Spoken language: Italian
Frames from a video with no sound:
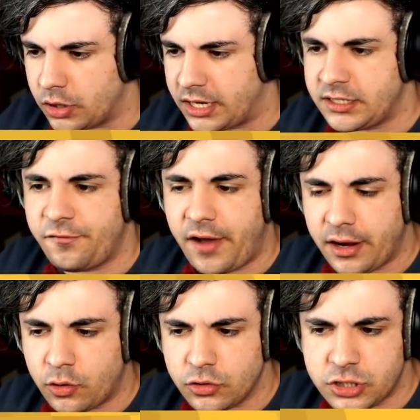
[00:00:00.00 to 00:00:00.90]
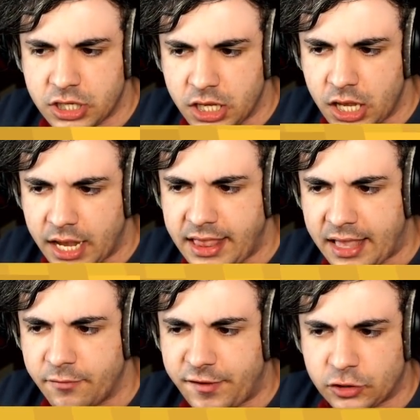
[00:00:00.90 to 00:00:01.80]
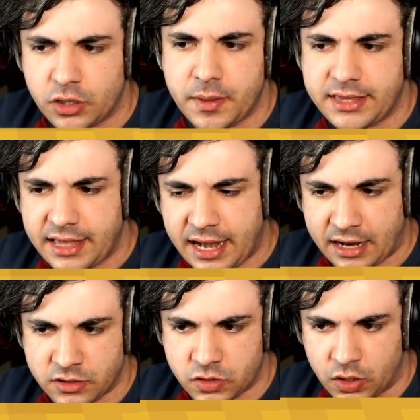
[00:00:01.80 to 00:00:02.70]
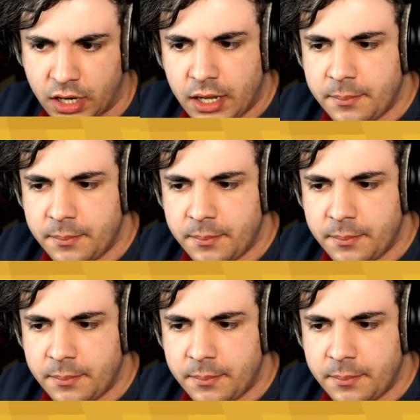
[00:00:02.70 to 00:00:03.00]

Che si fa così ed è un fatto di metà base redstone,